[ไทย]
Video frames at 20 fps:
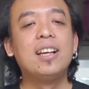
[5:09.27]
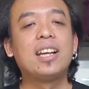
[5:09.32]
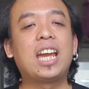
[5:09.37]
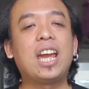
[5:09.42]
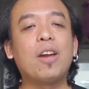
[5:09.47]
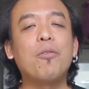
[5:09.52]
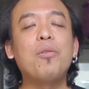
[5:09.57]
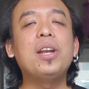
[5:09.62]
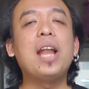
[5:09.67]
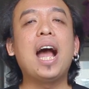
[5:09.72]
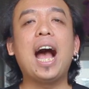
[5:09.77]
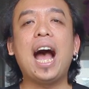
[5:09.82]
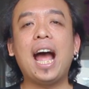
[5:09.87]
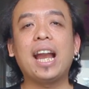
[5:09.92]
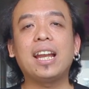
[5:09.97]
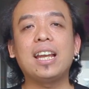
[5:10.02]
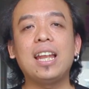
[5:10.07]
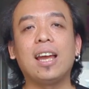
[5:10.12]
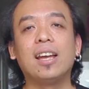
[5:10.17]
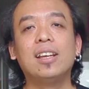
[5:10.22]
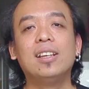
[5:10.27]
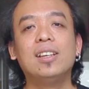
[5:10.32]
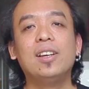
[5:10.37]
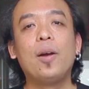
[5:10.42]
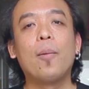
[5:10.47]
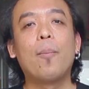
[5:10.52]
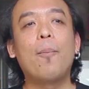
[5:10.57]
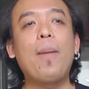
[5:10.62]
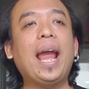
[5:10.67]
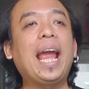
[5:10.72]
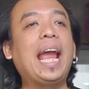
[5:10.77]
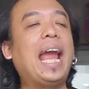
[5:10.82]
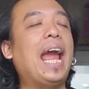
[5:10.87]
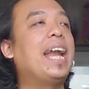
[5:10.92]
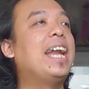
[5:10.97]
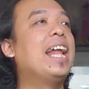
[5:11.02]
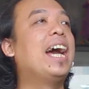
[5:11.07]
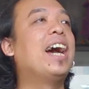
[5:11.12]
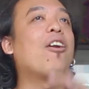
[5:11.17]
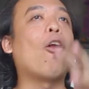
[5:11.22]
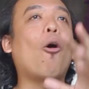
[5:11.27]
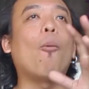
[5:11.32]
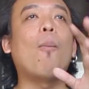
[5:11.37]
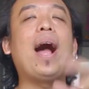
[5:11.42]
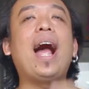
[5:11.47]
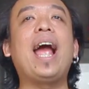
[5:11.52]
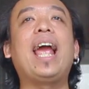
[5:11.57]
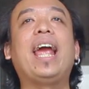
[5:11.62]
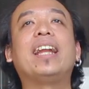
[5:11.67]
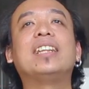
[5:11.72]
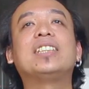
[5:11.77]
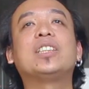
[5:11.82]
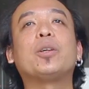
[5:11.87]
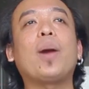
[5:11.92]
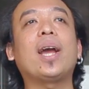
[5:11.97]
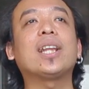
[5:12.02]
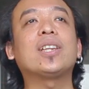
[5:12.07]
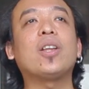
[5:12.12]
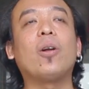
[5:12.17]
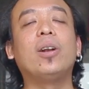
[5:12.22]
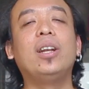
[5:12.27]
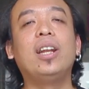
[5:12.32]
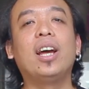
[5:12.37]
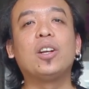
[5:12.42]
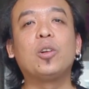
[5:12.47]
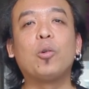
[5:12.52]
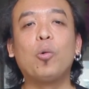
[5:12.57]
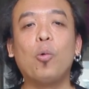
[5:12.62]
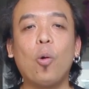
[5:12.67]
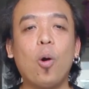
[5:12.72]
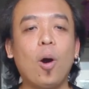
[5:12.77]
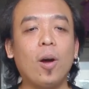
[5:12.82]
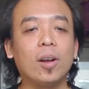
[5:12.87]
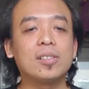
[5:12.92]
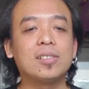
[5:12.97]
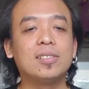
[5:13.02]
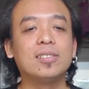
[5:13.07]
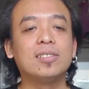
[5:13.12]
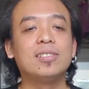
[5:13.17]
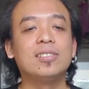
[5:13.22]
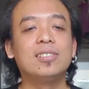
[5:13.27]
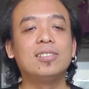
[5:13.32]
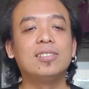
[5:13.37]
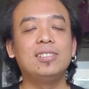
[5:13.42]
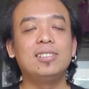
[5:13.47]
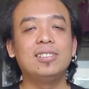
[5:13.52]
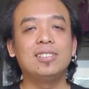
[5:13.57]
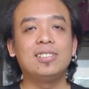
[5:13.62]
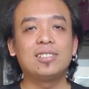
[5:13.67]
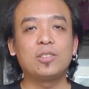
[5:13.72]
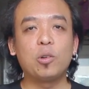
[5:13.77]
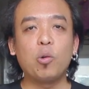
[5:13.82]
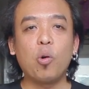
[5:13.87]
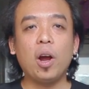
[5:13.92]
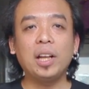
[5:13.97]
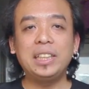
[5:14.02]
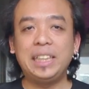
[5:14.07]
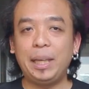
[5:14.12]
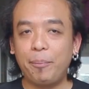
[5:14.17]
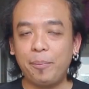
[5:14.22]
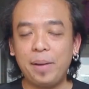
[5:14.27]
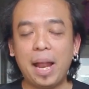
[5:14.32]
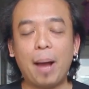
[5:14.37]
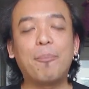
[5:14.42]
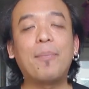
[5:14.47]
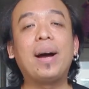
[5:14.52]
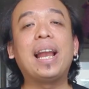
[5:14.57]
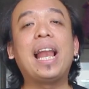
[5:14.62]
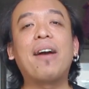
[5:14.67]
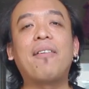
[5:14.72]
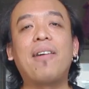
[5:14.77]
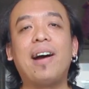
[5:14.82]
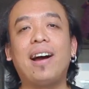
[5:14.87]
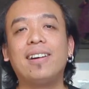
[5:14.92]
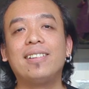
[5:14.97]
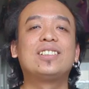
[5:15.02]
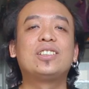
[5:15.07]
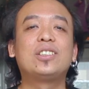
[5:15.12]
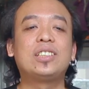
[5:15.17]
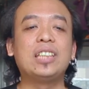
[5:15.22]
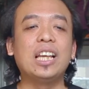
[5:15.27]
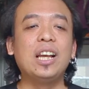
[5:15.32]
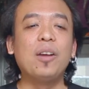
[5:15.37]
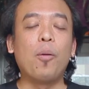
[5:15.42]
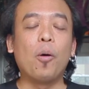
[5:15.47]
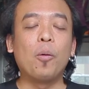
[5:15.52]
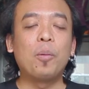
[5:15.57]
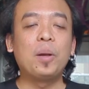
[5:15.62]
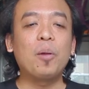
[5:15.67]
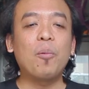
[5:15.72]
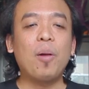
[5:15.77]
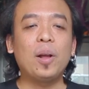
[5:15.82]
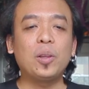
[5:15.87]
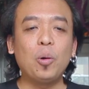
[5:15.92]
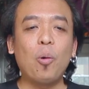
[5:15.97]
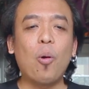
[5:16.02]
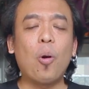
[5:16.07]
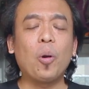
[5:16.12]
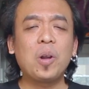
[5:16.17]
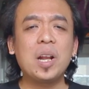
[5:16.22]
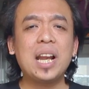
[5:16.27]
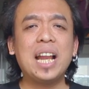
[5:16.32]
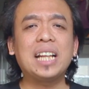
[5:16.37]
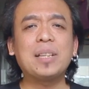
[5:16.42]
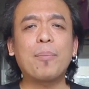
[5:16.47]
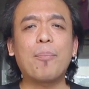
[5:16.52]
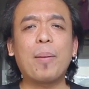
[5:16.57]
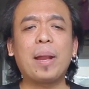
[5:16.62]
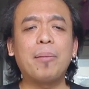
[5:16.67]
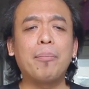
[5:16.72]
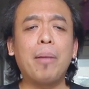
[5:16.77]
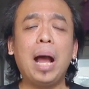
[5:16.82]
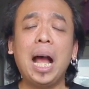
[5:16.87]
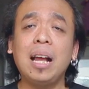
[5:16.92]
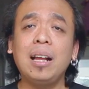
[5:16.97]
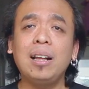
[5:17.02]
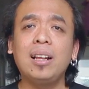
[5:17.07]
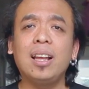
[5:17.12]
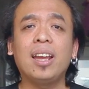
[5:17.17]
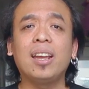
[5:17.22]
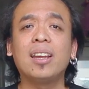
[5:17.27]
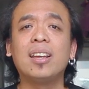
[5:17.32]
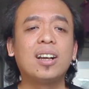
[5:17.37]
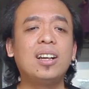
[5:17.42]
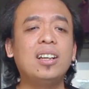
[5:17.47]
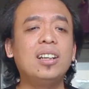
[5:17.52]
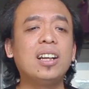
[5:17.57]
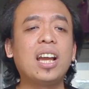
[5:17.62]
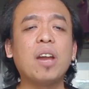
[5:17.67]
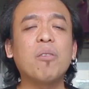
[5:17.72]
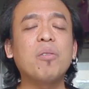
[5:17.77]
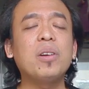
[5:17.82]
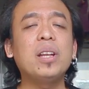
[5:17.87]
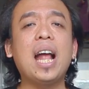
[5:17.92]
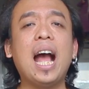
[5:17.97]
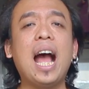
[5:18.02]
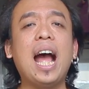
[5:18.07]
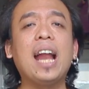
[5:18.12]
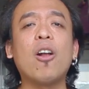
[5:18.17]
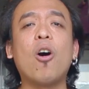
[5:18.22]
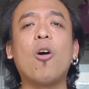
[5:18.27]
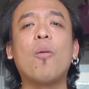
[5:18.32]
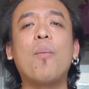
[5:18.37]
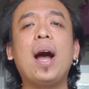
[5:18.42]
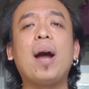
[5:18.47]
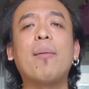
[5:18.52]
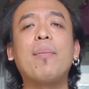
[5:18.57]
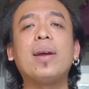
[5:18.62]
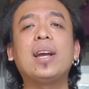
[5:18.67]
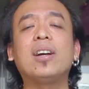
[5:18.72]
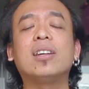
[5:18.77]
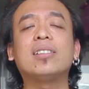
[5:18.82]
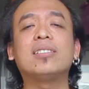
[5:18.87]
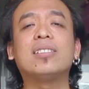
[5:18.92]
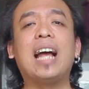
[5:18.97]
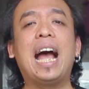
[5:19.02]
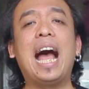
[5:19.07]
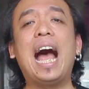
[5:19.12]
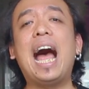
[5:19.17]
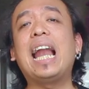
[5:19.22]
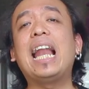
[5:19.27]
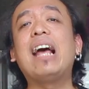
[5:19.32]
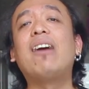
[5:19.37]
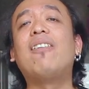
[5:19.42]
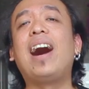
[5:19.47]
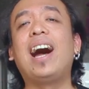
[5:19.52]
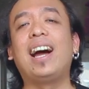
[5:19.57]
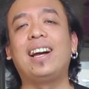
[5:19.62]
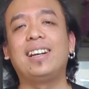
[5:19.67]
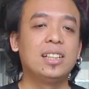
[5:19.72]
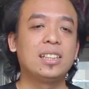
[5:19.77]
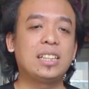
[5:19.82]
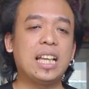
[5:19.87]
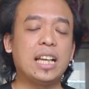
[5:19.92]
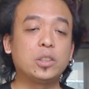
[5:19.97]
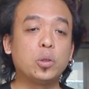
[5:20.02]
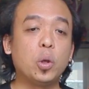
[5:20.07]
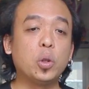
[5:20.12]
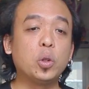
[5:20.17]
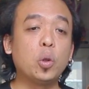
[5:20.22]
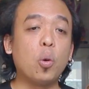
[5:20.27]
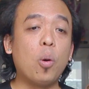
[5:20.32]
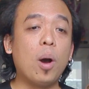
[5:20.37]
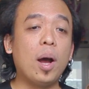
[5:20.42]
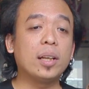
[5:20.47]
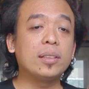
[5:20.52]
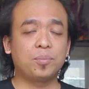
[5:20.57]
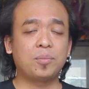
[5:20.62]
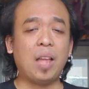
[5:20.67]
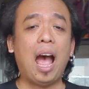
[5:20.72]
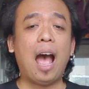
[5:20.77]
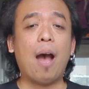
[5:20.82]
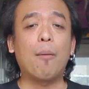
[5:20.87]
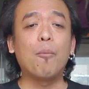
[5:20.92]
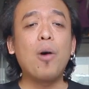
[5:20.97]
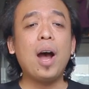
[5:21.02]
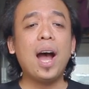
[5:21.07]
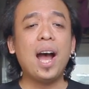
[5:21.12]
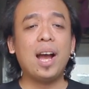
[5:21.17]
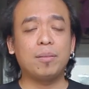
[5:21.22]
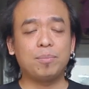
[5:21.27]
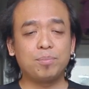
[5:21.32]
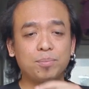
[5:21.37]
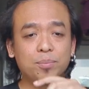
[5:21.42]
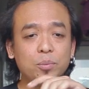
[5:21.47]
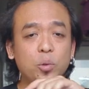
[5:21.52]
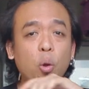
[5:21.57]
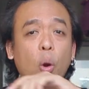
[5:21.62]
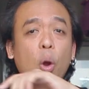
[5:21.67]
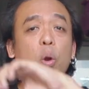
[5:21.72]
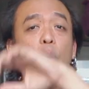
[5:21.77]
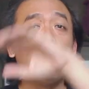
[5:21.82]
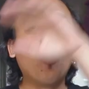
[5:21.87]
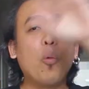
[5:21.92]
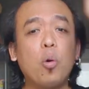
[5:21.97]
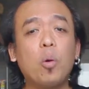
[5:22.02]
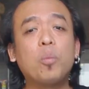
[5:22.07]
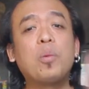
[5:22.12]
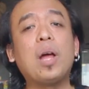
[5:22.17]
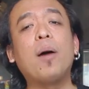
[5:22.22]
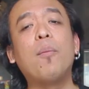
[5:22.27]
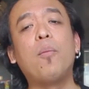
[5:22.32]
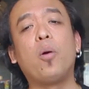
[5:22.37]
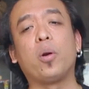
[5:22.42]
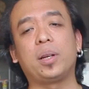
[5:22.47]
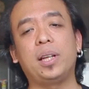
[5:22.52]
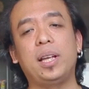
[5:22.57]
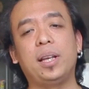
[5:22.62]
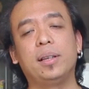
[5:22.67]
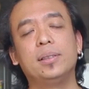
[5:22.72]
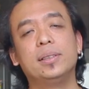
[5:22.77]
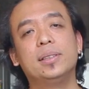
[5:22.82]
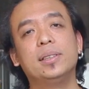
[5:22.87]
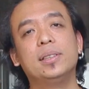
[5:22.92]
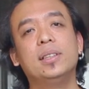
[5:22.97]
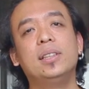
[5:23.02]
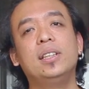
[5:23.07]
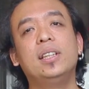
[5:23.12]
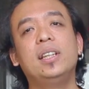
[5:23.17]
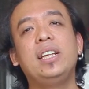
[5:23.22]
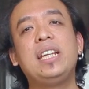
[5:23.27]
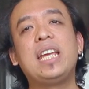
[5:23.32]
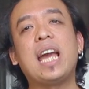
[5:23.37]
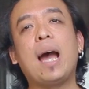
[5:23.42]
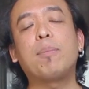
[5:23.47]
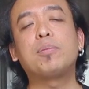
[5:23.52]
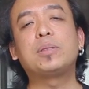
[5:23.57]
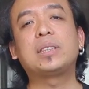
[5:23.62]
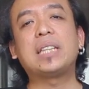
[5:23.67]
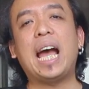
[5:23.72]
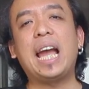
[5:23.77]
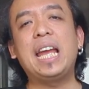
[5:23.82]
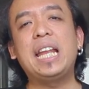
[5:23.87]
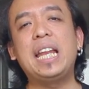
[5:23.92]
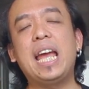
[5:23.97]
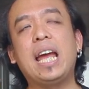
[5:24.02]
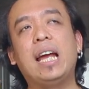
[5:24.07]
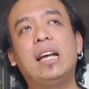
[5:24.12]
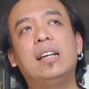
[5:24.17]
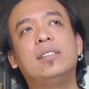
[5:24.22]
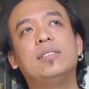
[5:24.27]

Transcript: เควินฮาร์ดเนี่ยแม่งแค่เดินออกมาเห็นสววกตอนเดินกูก็กูว่ายิ้มนำมาแล้วอะซึ่งผมคิดว่าทุกคนก็น่าจะเป็นมั่งเนี่ยคือเควินฮาร์ดออกมาไม่เกินฮาแล้วอะแต่ส่วนตัวถามว่าโดยรวมๆทั้งหมดเนี่ยดีอัพไซด์เนี่ย